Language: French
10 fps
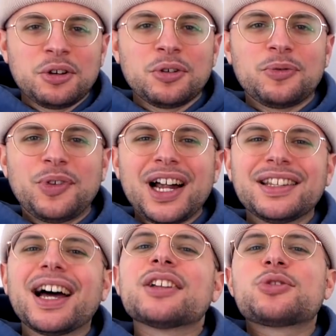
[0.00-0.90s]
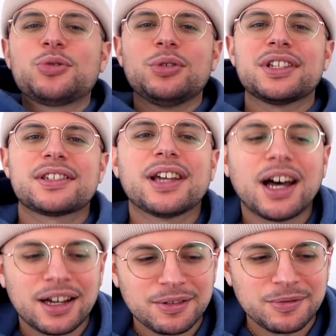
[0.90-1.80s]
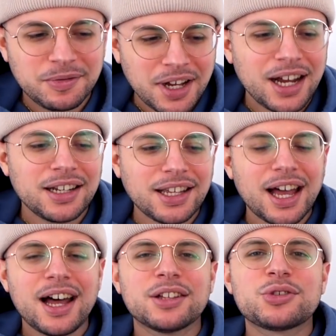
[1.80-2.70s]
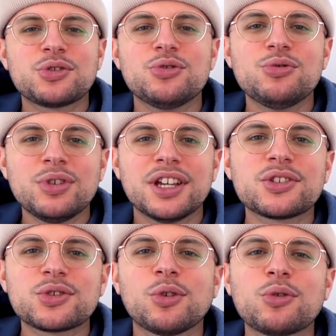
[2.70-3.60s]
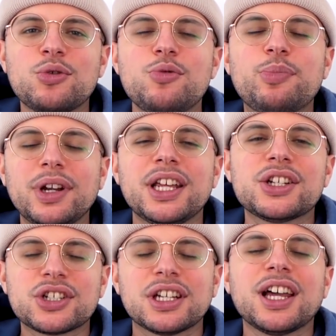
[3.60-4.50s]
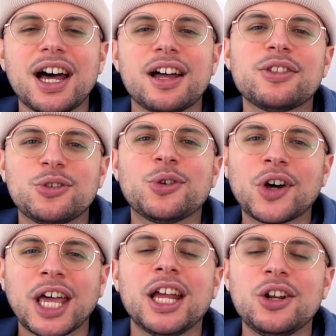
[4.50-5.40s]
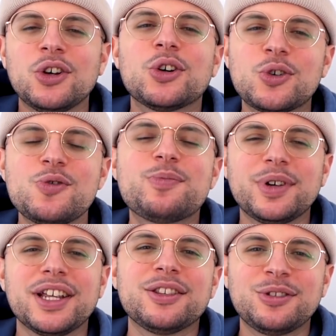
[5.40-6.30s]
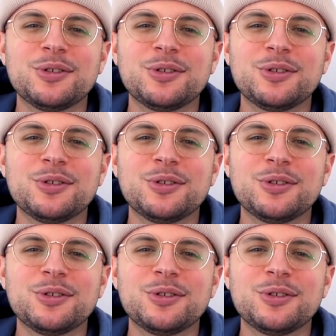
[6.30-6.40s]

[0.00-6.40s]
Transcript: Vald a tué ça. Vald a tué son couplet. J'ai adoré le couplet de